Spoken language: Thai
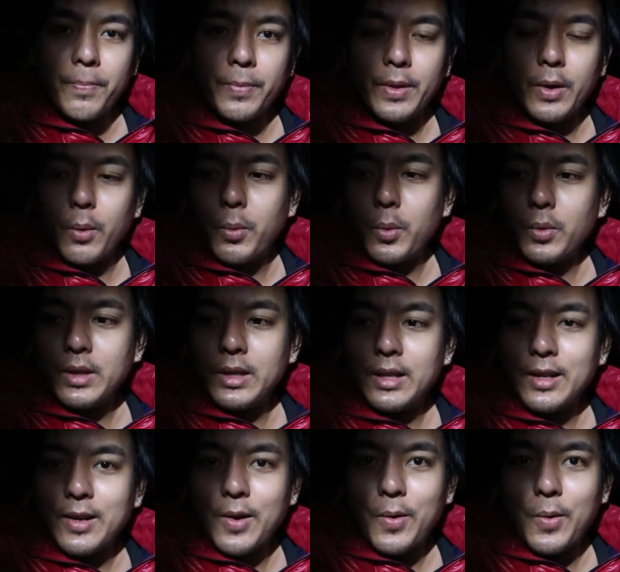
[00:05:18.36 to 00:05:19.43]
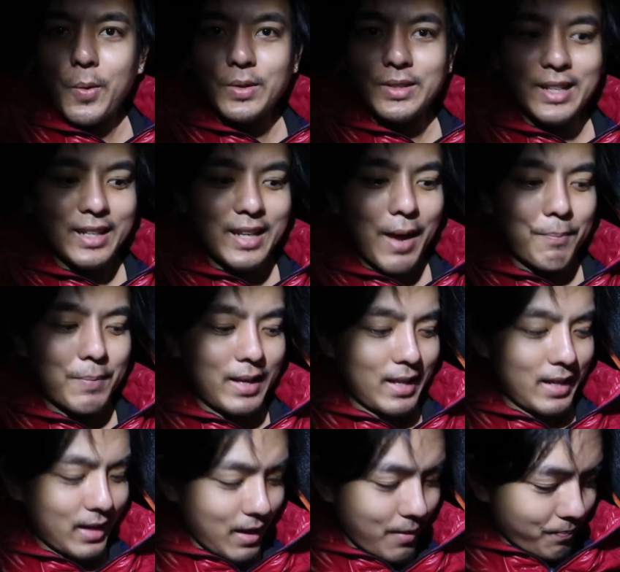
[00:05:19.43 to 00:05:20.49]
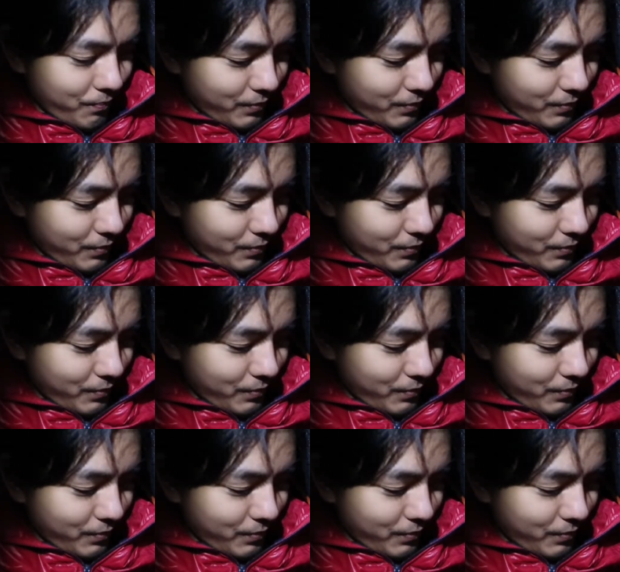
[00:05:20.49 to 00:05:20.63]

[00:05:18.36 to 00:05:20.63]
เดี๋ยวพรุ่งนี้ก็คงจะกลับแล้วนะครับ